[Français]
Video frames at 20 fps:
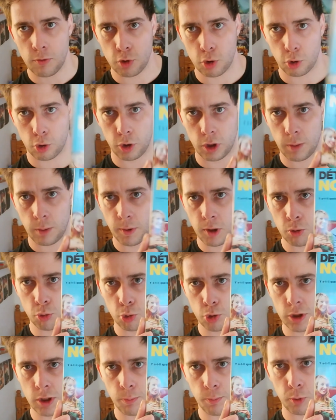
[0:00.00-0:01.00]
Je ne connais pas du
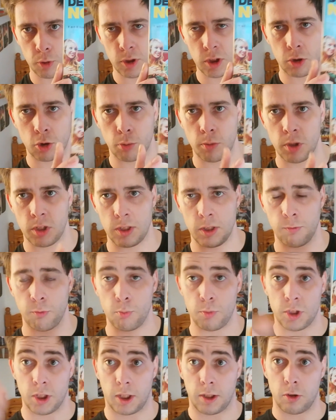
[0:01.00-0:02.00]
tout cette petite comédie. Vous me
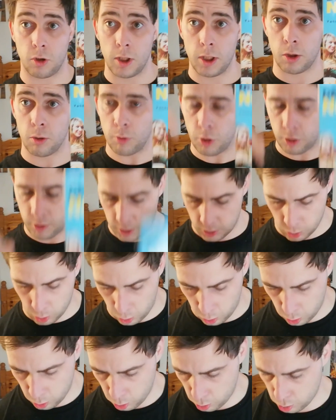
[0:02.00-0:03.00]
direz dans les commentaires ce
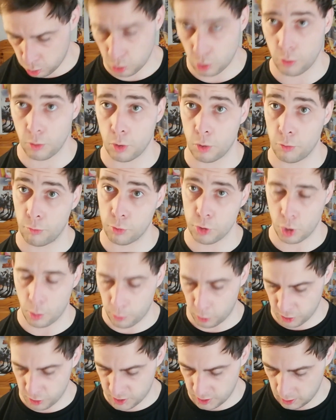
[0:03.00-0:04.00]
que, ce que vous en
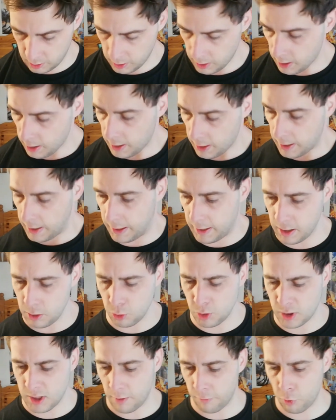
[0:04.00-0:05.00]
pensez. Et là,
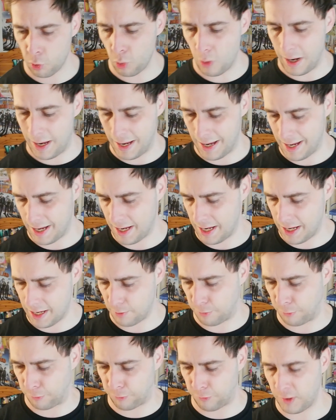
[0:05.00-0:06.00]
nous avons un
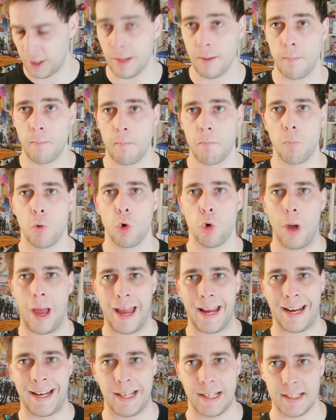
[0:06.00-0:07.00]
film,
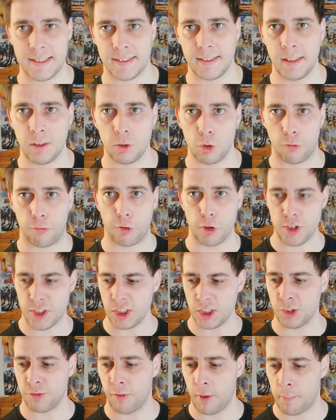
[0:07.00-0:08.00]
un classique de
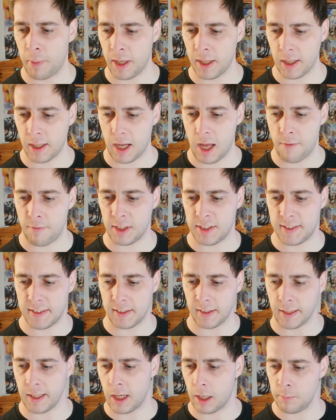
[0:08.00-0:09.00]
Francis Weber avec
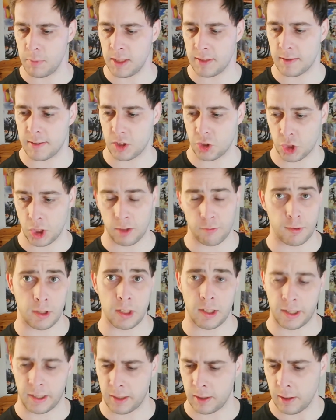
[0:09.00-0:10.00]
Thierry Lhermitte et Jacques
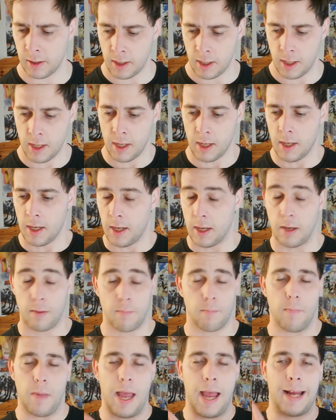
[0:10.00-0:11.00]
Villeray.
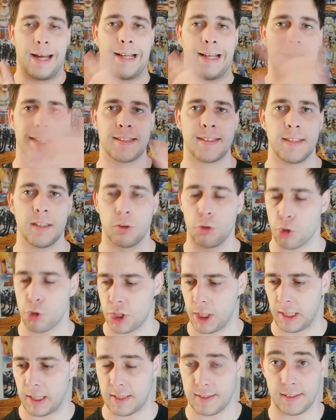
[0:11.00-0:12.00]
Un classique de chez
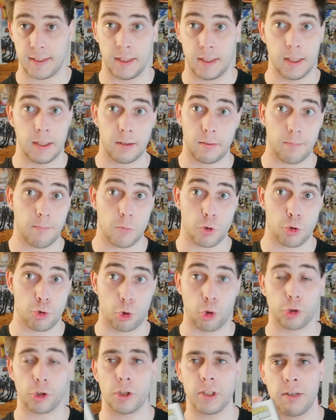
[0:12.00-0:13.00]
Classique. Je suis
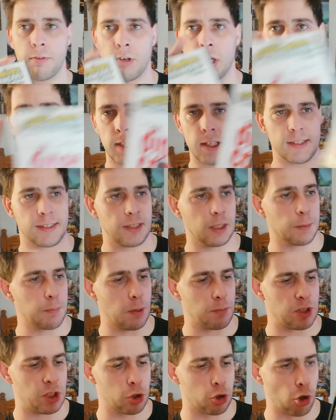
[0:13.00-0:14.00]
content d'avoir un classique,
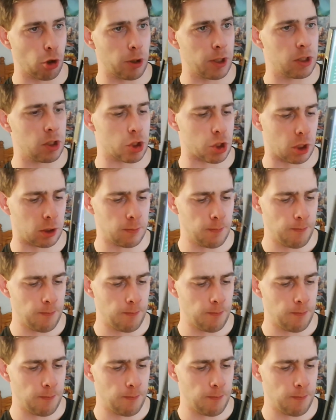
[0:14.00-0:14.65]
même si je l'ai déjà.